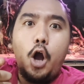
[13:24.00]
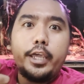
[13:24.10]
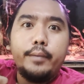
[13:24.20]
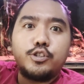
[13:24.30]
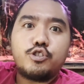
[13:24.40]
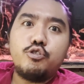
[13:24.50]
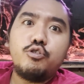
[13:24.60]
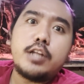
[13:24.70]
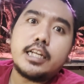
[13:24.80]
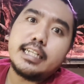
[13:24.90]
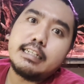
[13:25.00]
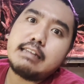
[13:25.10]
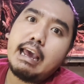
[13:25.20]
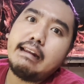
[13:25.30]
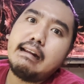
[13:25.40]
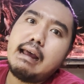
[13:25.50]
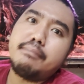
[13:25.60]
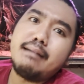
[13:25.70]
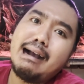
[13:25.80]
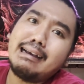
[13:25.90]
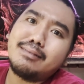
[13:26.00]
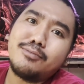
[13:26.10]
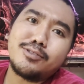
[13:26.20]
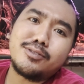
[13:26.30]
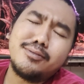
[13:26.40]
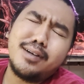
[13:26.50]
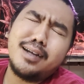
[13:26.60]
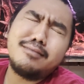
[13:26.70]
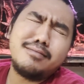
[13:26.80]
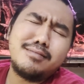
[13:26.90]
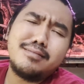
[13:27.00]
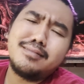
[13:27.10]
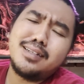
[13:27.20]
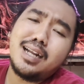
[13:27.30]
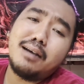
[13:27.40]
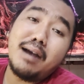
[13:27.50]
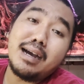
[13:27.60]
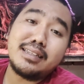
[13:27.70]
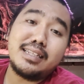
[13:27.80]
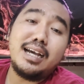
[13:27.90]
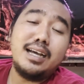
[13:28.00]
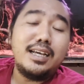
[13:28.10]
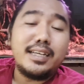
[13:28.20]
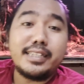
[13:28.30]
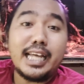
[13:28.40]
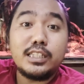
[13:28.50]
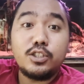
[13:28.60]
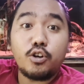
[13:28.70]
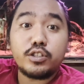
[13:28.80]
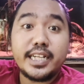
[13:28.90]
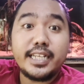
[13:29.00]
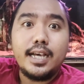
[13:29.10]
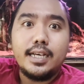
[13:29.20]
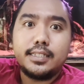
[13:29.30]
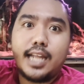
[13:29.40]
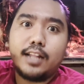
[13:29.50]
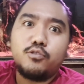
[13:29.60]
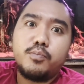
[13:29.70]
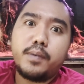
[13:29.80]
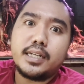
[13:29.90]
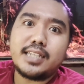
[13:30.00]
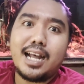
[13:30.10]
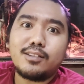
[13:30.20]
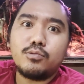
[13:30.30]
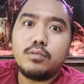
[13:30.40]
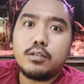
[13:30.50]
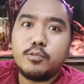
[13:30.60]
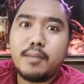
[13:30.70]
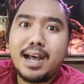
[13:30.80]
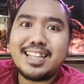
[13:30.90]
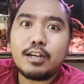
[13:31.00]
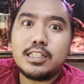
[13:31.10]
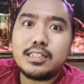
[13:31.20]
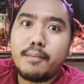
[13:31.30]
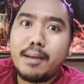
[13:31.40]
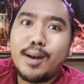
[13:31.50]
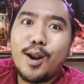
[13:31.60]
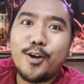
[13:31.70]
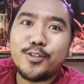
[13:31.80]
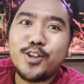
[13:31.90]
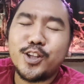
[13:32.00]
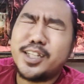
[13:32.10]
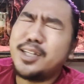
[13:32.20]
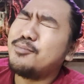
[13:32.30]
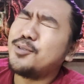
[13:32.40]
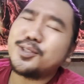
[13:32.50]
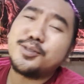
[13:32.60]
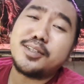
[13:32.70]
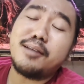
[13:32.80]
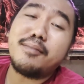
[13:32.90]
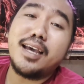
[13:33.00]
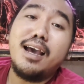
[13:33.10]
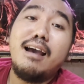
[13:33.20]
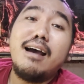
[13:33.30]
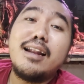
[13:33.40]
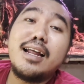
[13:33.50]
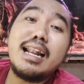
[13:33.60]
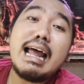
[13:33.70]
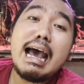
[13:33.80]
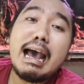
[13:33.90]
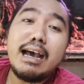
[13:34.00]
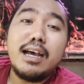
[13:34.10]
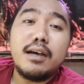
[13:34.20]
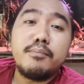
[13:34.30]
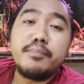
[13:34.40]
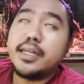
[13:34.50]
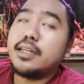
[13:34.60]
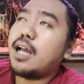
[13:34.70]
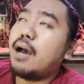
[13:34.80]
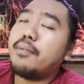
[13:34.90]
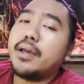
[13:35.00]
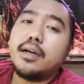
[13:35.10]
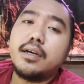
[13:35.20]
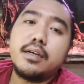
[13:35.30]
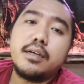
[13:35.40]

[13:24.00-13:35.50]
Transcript: Oke bosku, udah selesai lelah banget bosku. Aduh, lelah banget ya. Kita nyortiri satu persatu. Aduh, matanya sampai melotot ini ya, bosku sampai lelah bin apa ya?